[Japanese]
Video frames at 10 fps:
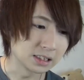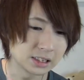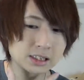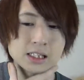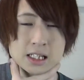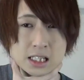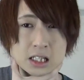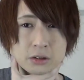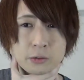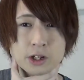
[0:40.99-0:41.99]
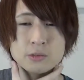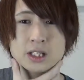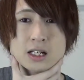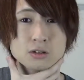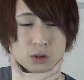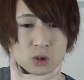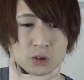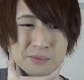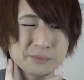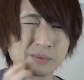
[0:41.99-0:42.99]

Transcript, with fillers: 実際に俺もなると、